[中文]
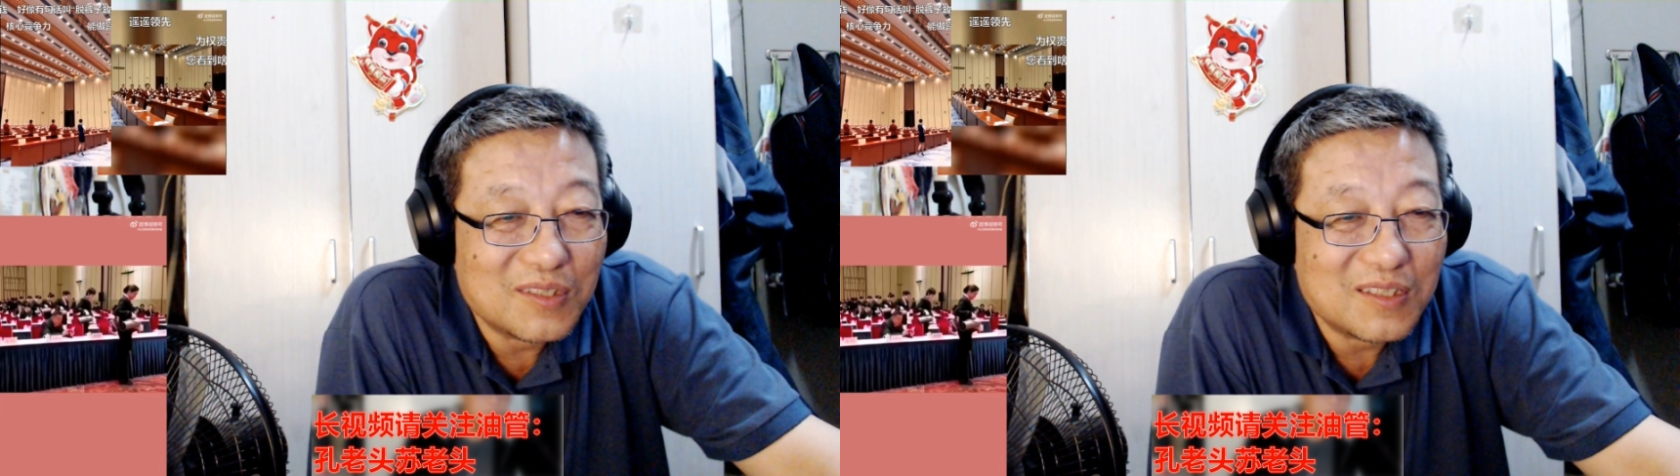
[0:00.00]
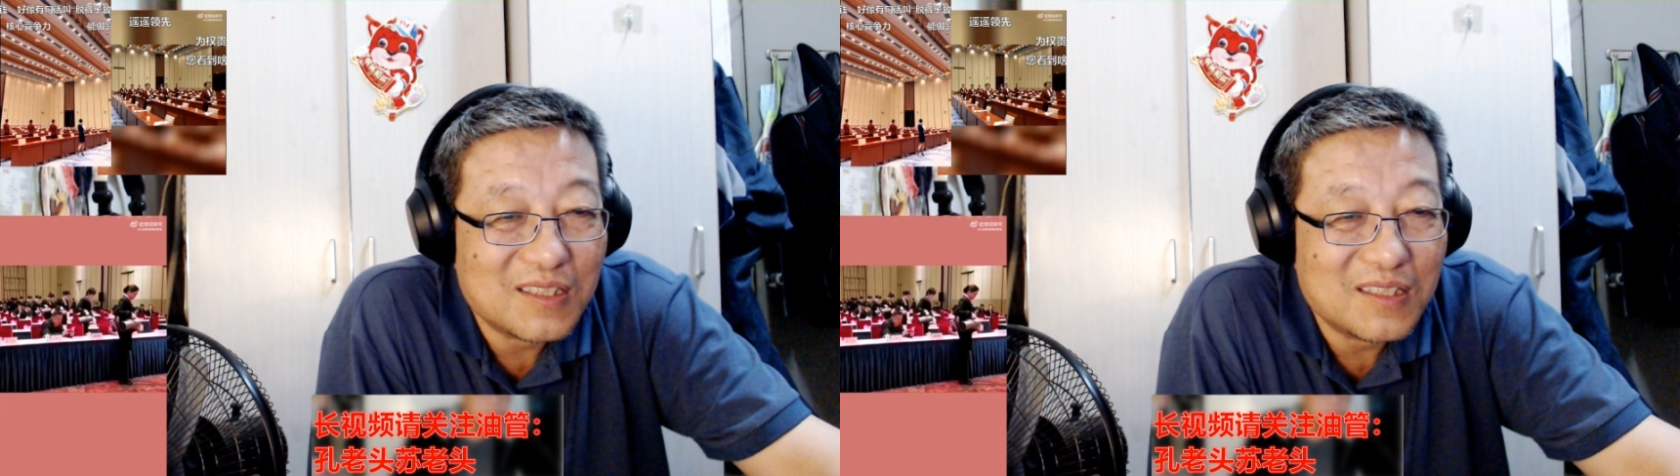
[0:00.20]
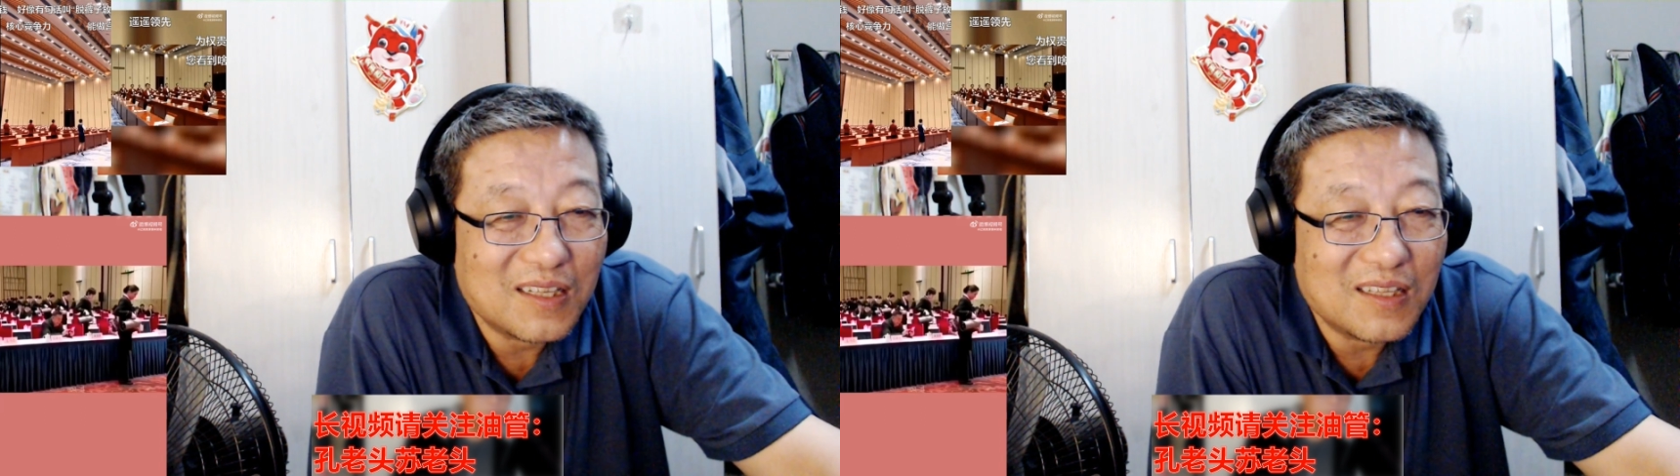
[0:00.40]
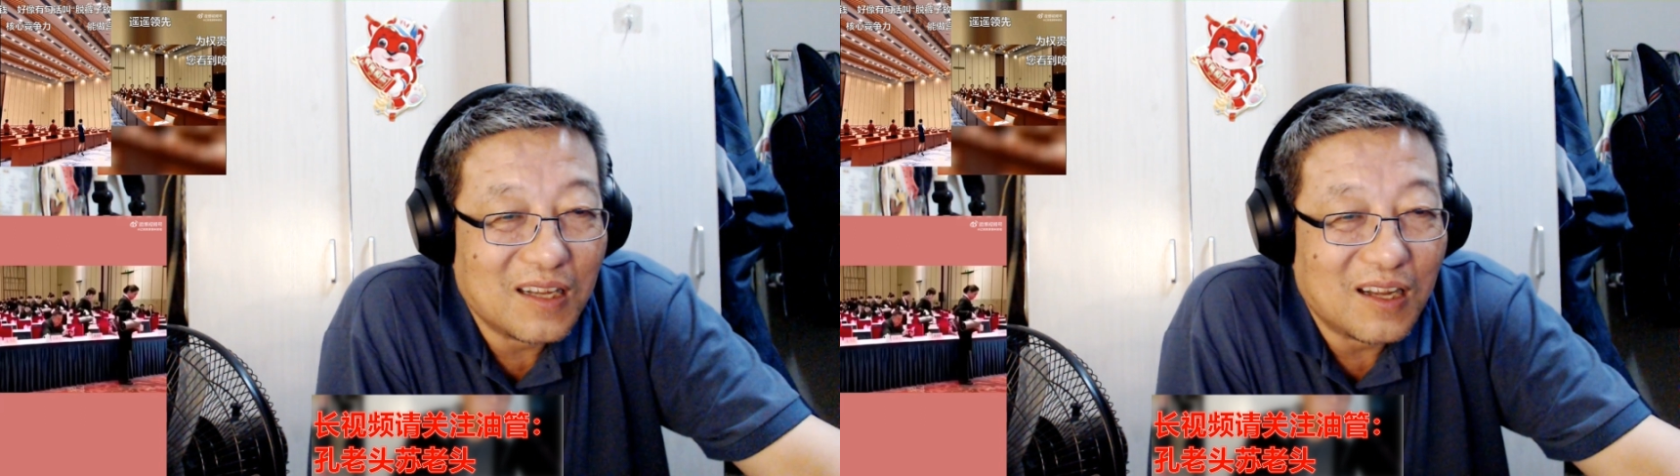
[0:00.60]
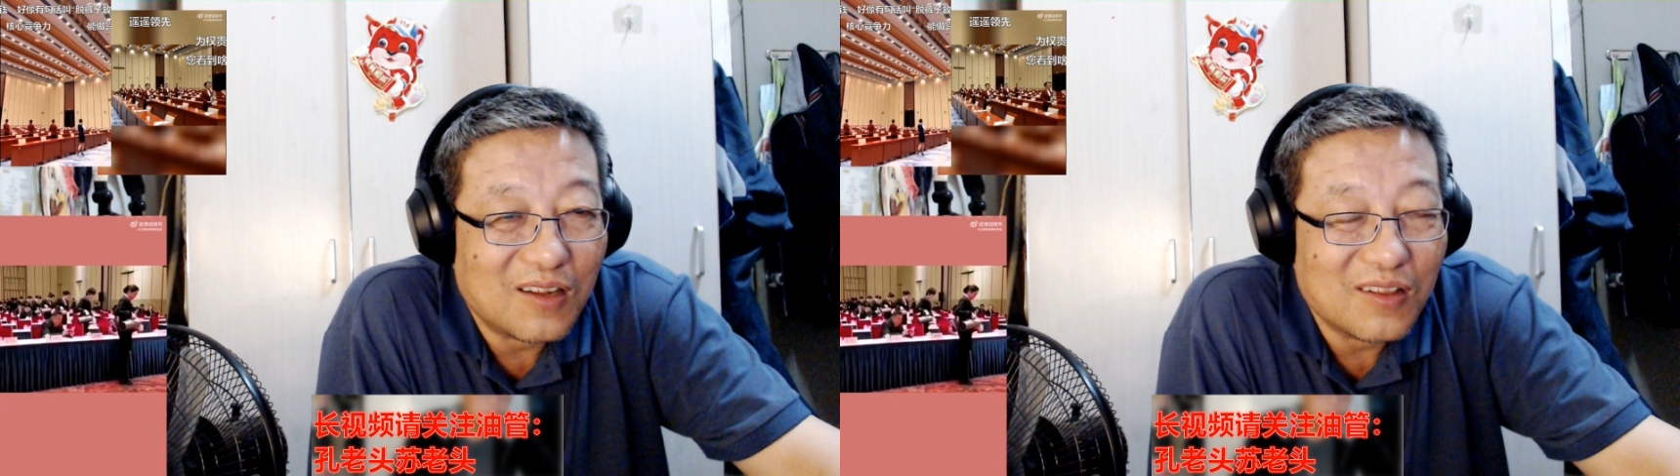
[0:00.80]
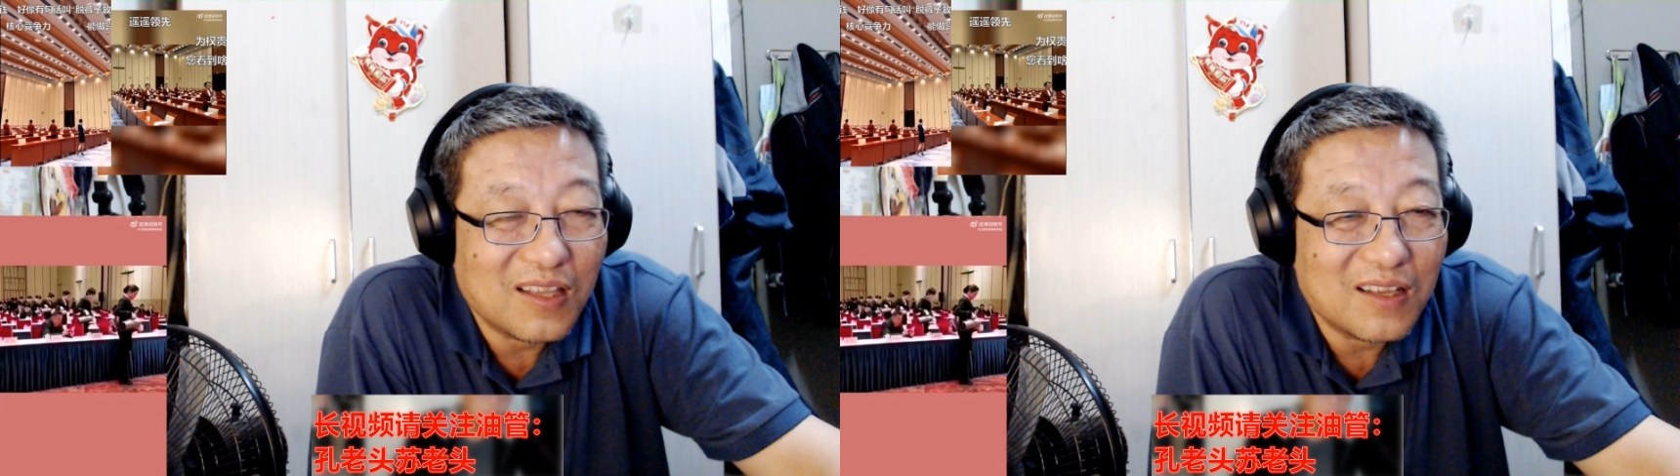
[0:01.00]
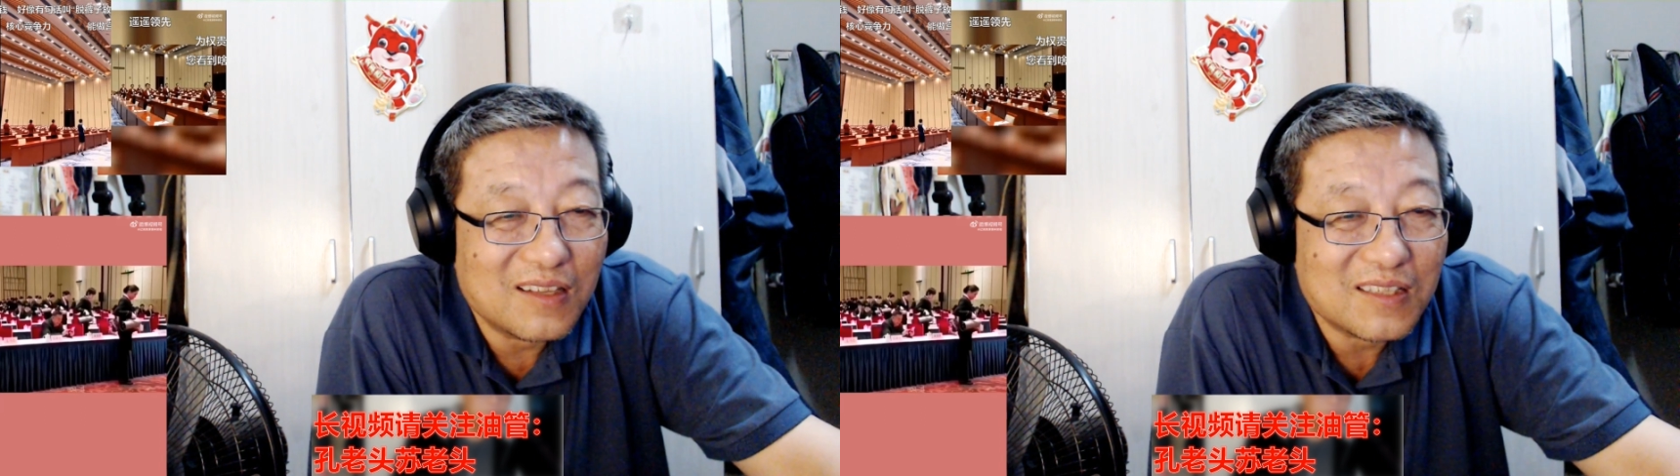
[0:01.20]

是真的好听，